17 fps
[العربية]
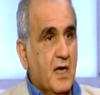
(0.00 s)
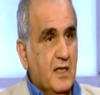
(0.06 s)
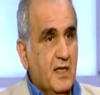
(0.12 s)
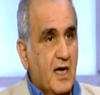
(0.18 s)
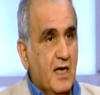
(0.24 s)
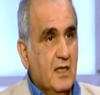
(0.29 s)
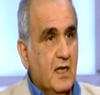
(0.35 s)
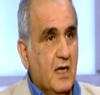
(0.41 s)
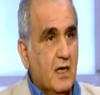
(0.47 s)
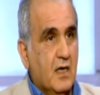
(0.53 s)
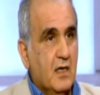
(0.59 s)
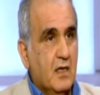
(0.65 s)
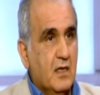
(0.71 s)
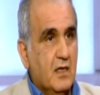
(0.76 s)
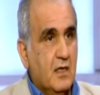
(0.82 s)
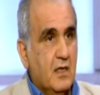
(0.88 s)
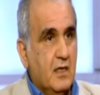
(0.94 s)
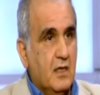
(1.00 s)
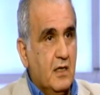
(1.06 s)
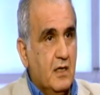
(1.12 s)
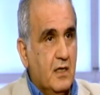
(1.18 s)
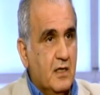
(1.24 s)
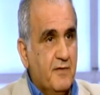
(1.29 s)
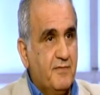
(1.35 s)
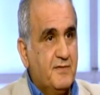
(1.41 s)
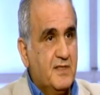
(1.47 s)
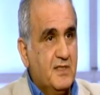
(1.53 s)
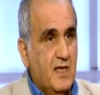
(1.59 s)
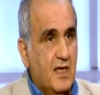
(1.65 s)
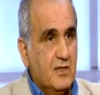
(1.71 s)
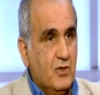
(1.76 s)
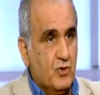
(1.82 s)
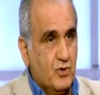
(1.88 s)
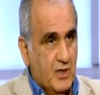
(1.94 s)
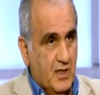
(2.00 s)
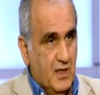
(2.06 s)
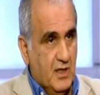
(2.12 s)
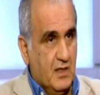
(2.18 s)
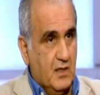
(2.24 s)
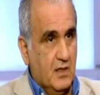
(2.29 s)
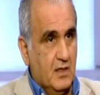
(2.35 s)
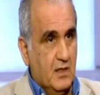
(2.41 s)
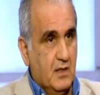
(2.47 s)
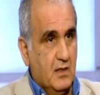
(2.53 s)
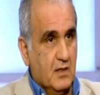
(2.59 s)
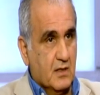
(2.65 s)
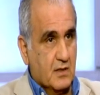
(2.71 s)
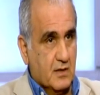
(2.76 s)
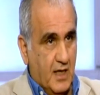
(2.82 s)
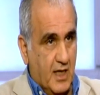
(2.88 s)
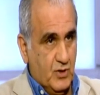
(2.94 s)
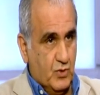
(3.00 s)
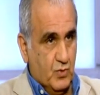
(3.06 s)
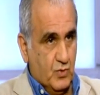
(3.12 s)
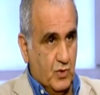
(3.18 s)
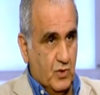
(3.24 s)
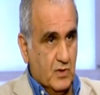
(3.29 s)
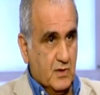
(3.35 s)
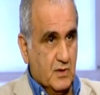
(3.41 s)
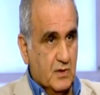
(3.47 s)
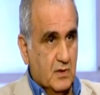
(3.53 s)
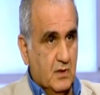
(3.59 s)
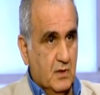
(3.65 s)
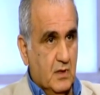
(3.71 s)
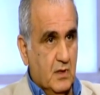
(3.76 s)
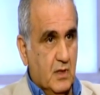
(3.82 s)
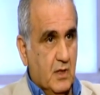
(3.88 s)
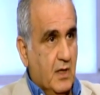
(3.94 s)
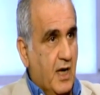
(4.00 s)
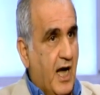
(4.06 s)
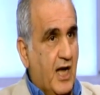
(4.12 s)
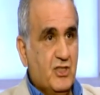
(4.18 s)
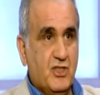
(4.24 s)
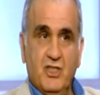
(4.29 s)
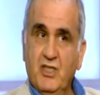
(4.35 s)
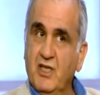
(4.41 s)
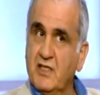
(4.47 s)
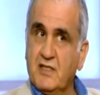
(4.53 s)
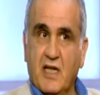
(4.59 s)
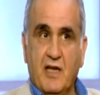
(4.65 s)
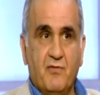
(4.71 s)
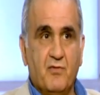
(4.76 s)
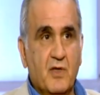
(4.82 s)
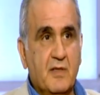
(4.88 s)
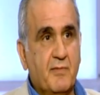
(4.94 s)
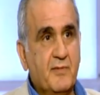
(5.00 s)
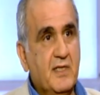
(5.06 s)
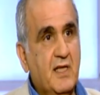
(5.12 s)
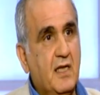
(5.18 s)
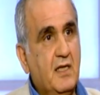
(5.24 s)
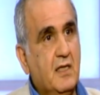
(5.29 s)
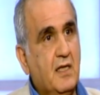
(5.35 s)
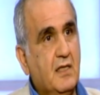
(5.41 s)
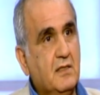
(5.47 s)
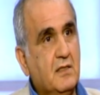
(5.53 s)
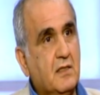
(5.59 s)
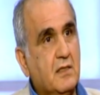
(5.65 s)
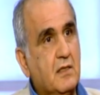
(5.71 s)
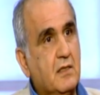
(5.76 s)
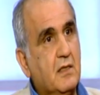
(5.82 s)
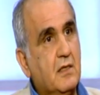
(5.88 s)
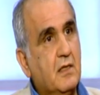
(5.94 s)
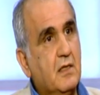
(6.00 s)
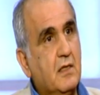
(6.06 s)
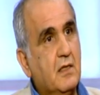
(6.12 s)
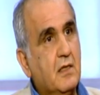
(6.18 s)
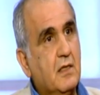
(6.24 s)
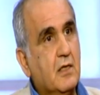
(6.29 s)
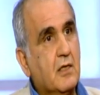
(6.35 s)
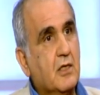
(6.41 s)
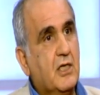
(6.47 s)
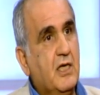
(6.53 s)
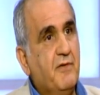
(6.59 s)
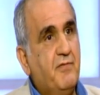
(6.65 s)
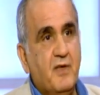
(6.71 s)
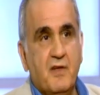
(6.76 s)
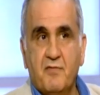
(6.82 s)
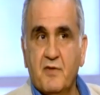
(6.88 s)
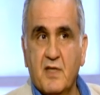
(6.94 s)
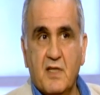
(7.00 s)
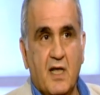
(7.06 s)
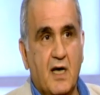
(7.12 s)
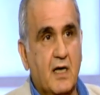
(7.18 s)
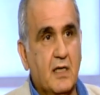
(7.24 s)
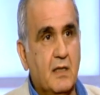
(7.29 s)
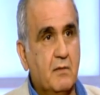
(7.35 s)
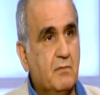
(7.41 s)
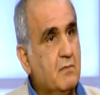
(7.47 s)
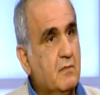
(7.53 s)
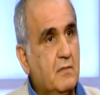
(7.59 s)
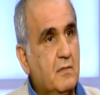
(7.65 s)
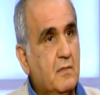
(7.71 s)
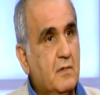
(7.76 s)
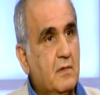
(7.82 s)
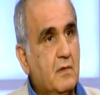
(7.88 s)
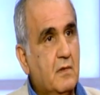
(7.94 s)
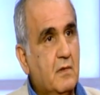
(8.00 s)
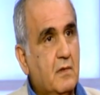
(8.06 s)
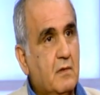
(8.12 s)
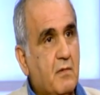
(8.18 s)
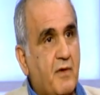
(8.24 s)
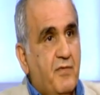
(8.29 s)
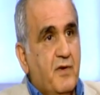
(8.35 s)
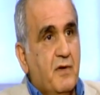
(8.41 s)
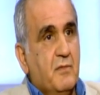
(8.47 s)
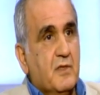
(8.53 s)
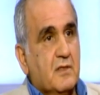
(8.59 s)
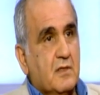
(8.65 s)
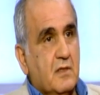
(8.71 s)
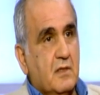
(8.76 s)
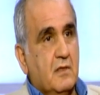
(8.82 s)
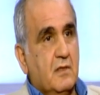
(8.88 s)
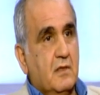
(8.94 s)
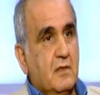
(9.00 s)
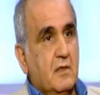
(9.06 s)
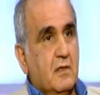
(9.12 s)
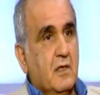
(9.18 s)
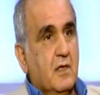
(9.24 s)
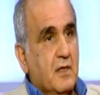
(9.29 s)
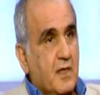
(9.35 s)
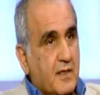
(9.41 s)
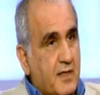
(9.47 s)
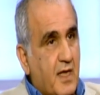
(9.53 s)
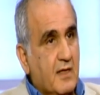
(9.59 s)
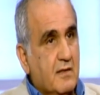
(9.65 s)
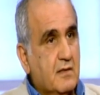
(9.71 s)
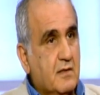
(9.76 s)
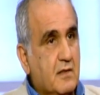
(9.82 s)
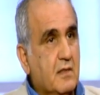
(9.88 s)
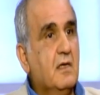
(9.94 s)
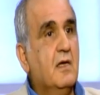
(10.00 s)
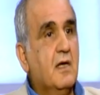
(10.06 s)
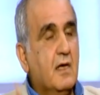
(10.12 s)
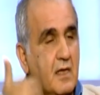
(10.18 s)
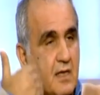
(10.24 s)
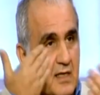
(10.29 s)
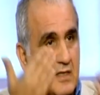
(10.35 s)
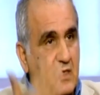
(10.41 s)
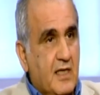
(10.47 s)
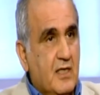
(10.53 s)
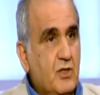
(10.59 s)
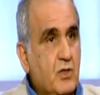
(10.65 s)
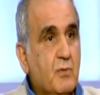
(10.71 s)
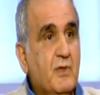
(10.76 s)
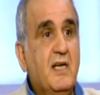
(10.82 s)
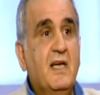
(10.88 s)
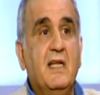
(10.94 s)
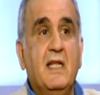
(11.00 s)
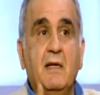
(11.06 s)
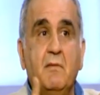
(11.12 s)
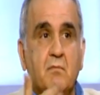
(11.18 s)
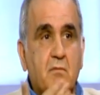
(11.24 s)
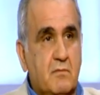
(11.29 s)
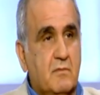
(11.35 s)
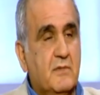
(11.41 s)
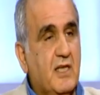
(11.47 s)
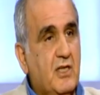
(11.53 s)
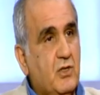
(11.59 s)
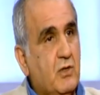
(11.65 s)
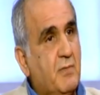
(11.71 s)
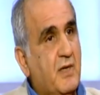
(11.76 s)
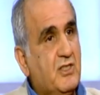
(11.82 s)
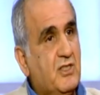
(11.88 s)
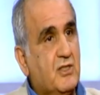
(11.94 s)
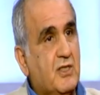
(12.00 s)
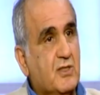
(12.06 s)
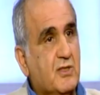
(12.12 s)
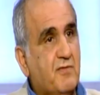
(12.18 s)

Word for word: يعني أنا عرفت زياد عتقل 12 ونص عشية تليفونات عم تنهال علي كيف عرفت العالم ما فهمت نطرت لثاني يوم الاعلام ثاني يوم بلش